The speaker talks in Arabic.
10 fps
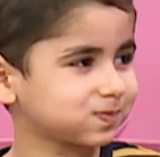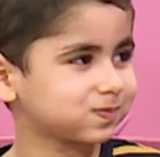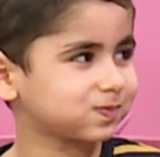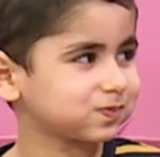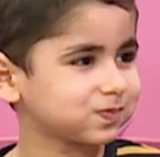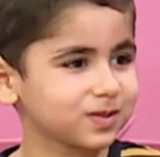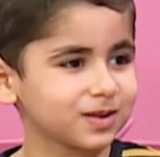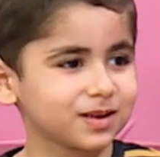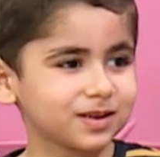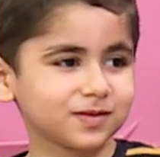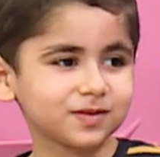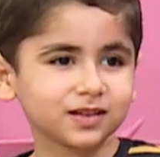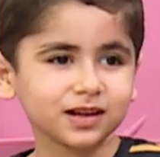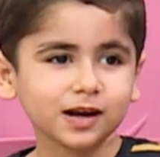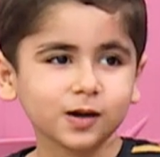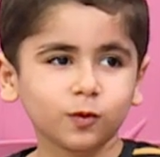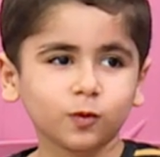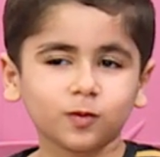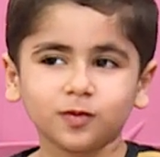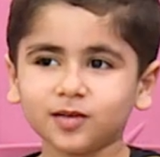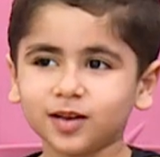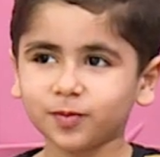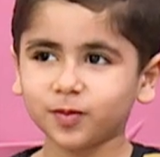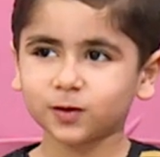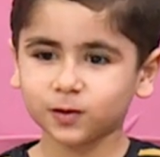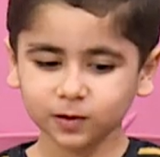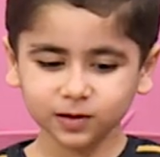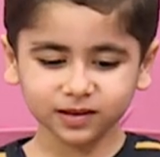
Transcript: ايه لما بيقولها لك بكون